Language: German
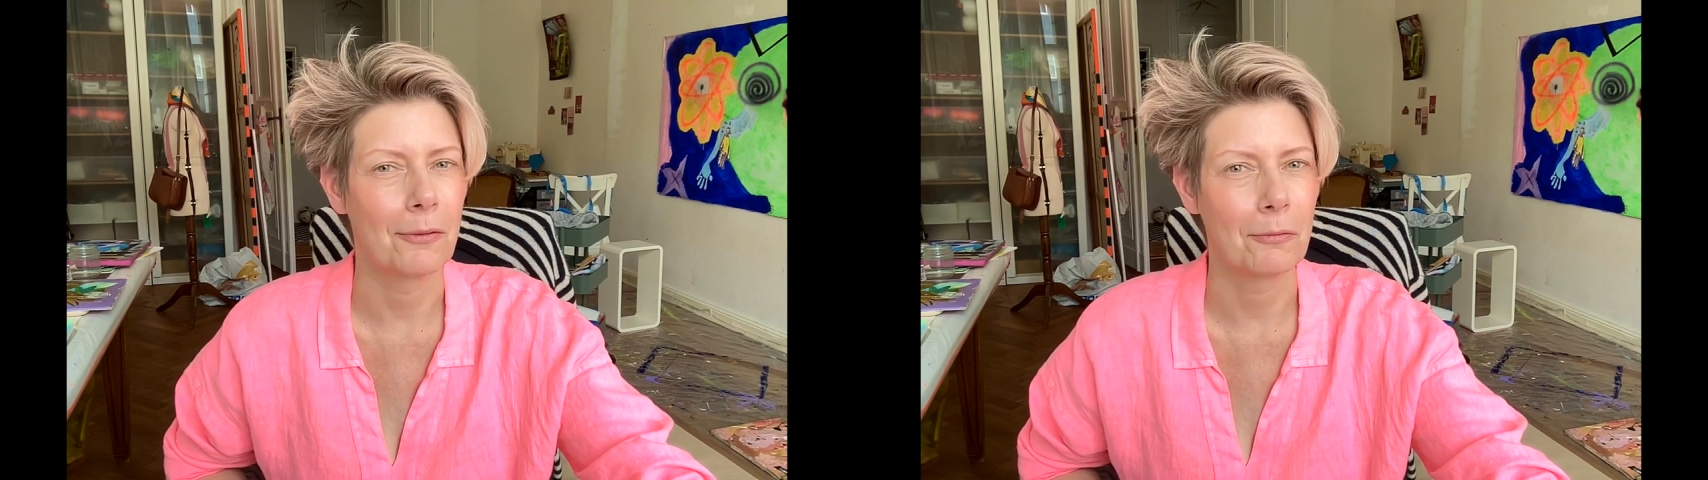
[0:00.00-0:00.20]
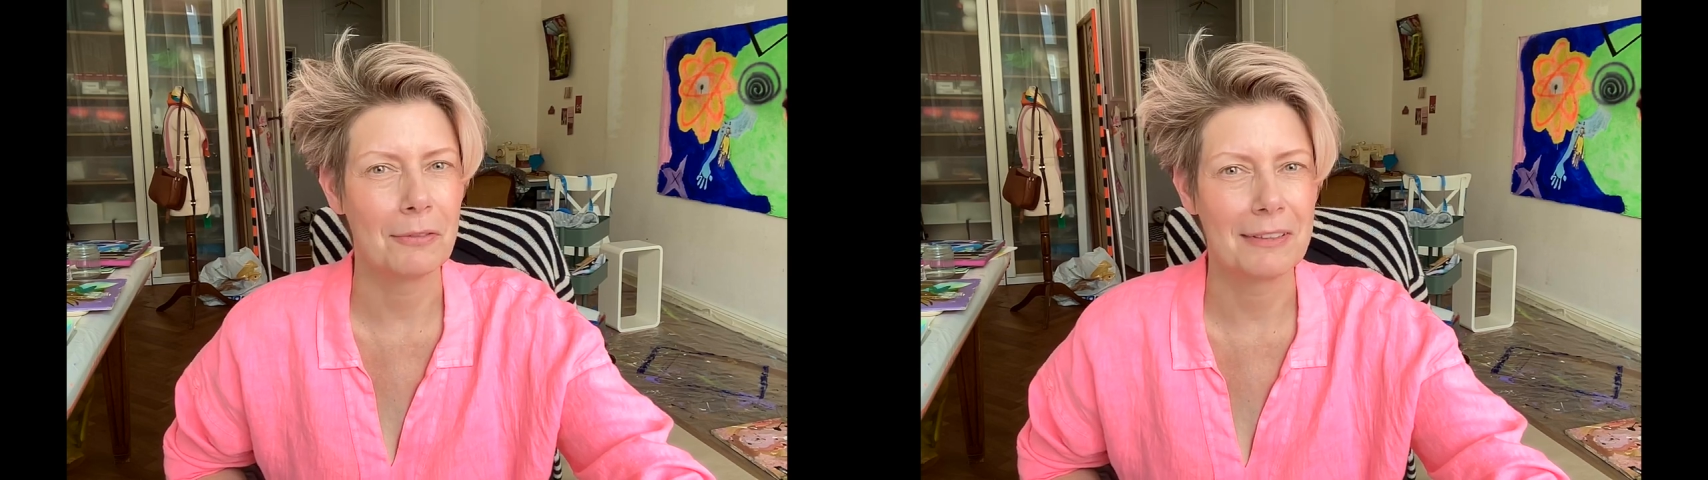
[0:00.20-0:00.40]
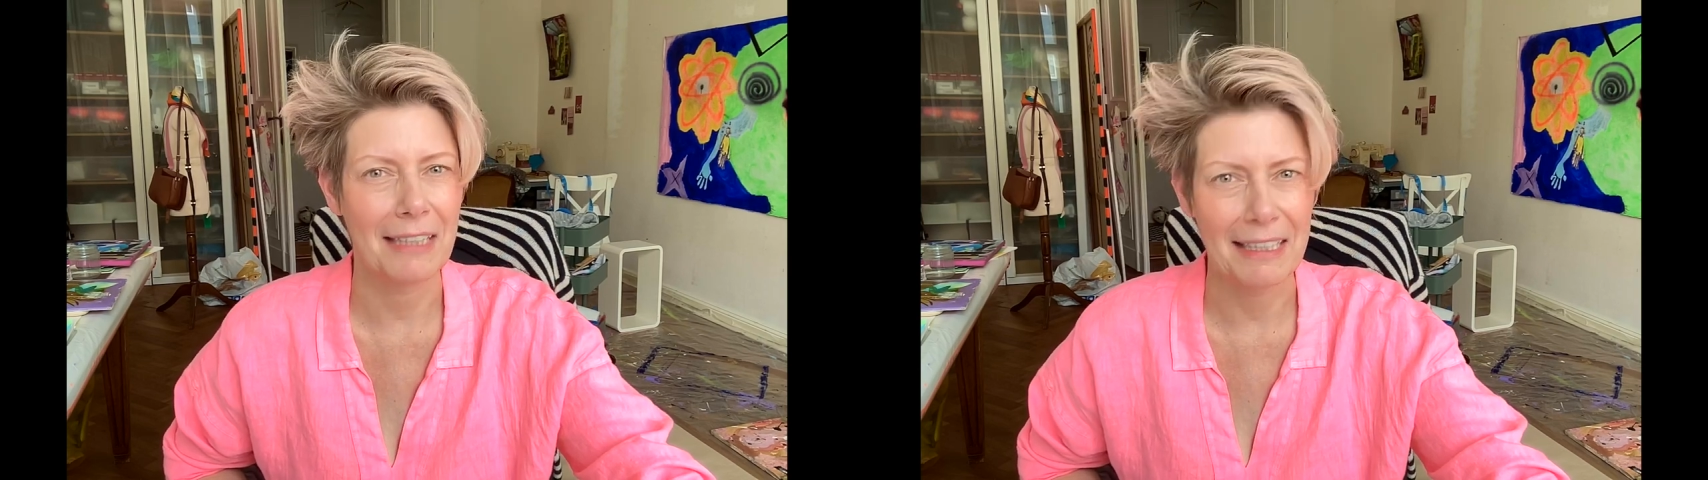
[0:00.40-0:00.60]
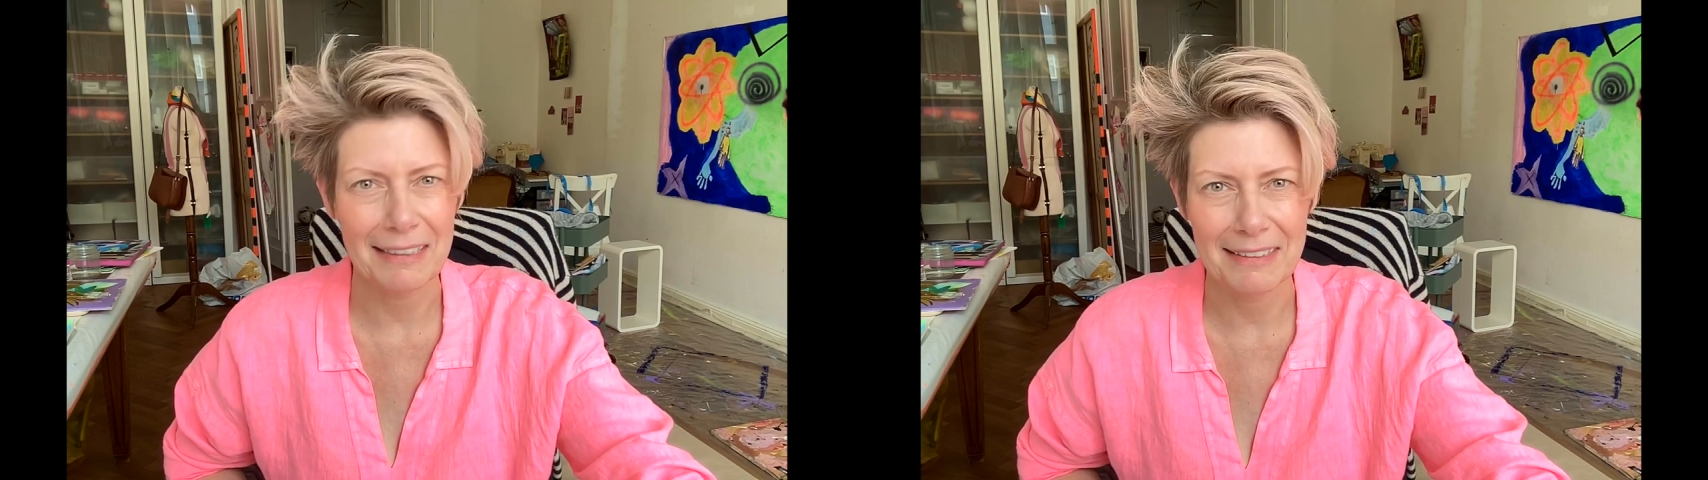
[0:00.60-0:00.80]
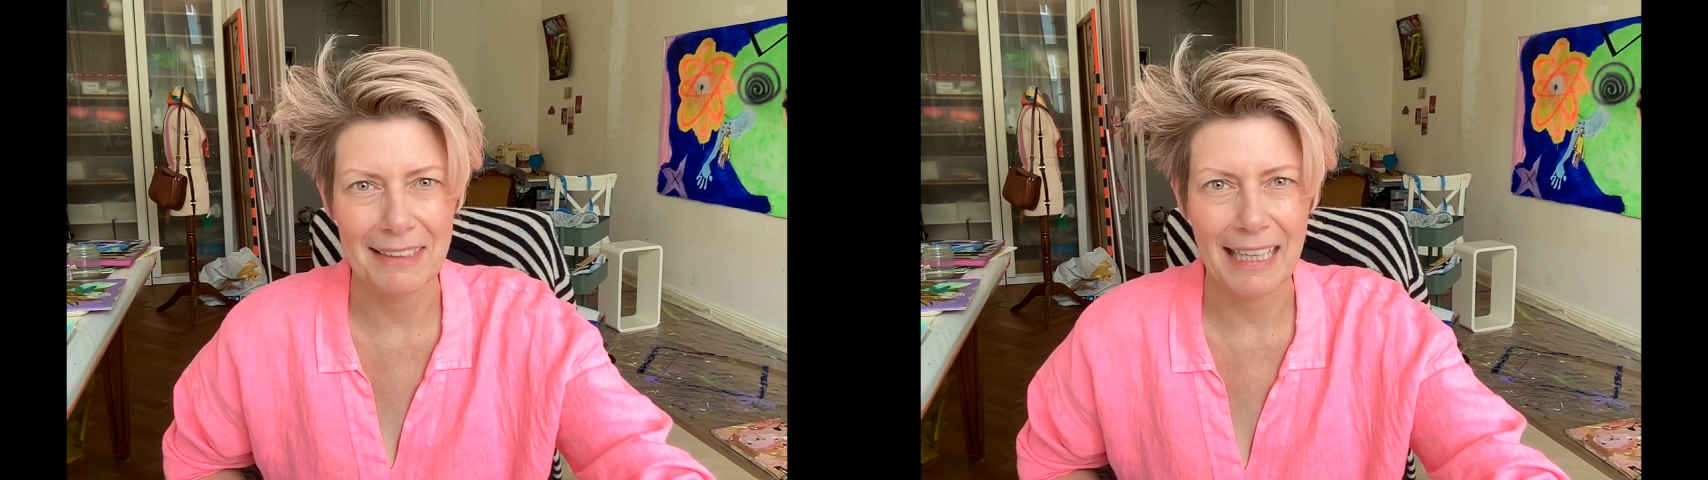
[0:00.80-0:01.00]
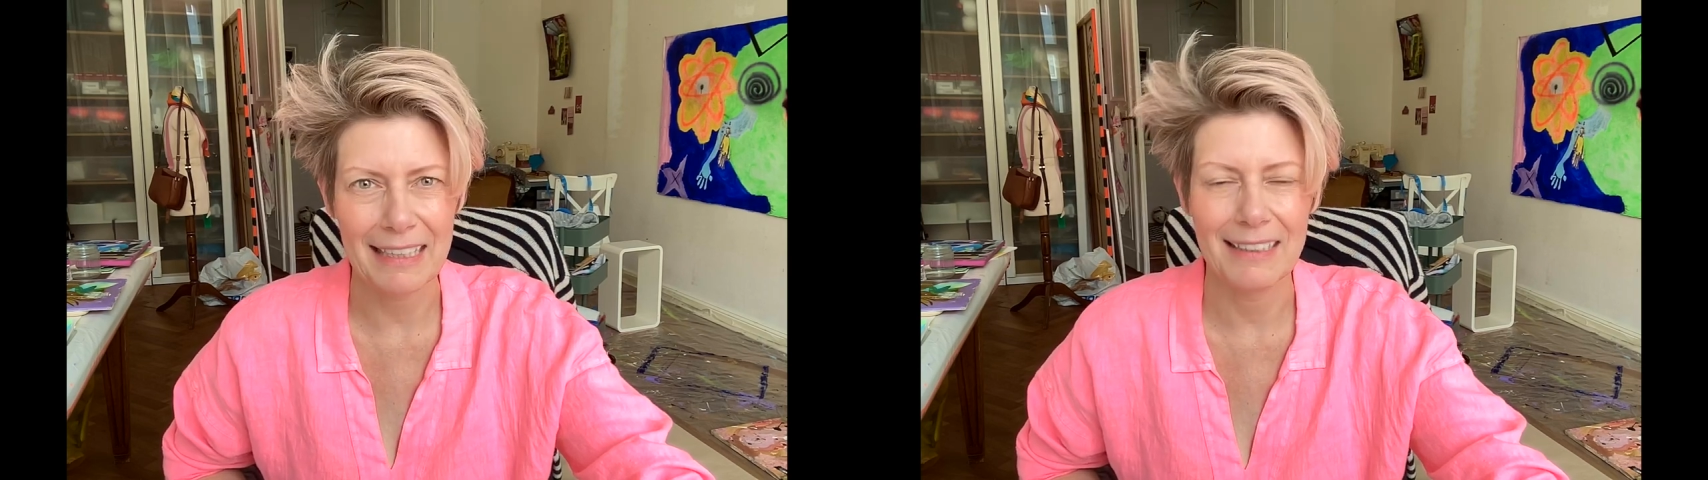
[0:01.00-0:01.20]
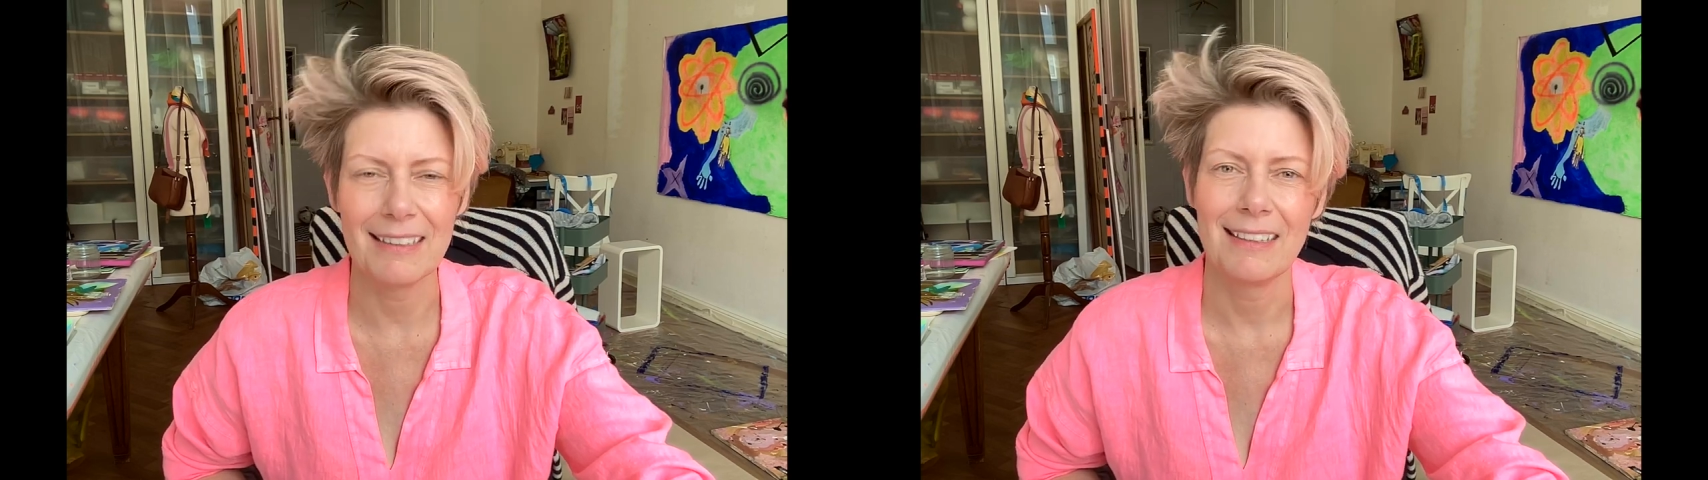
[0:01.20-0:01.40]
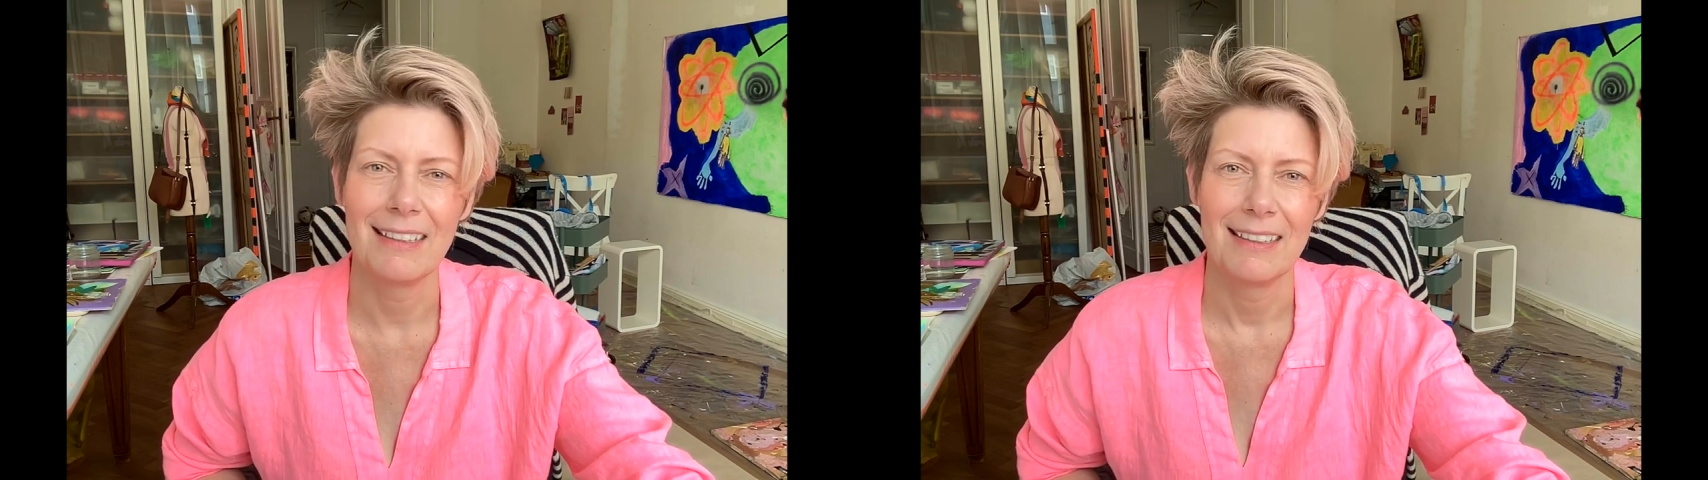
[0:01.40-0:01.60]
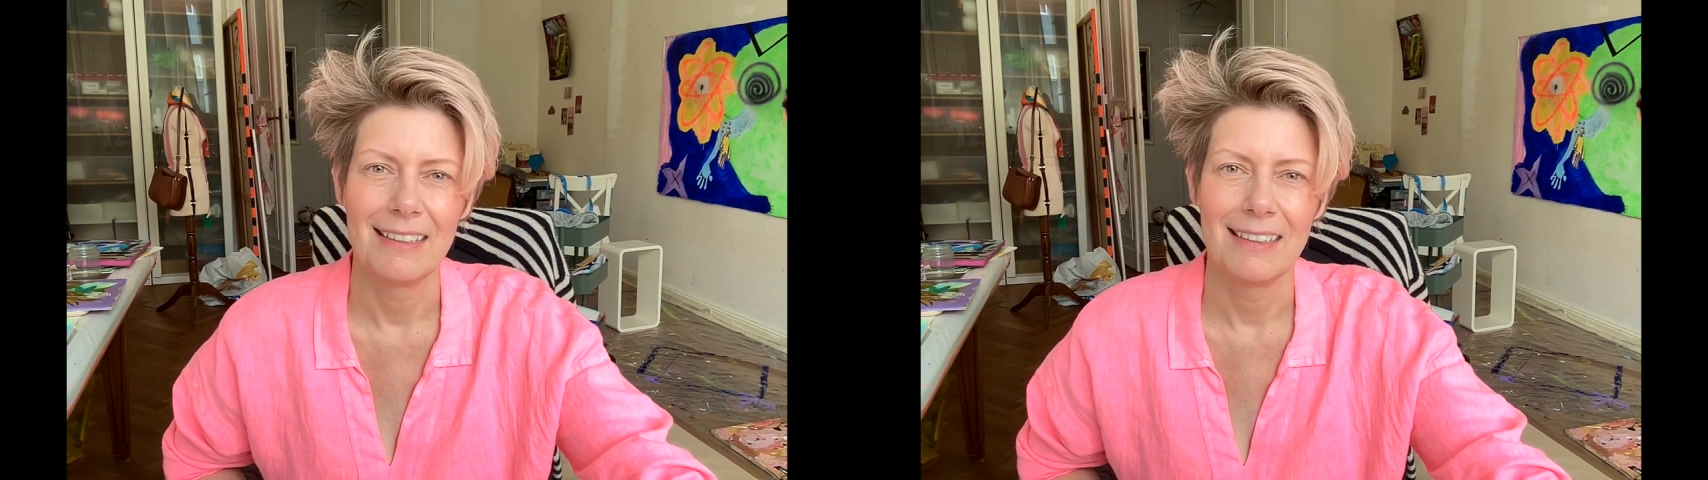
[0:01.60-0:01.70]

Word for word: so viel Dreck in den Ecken,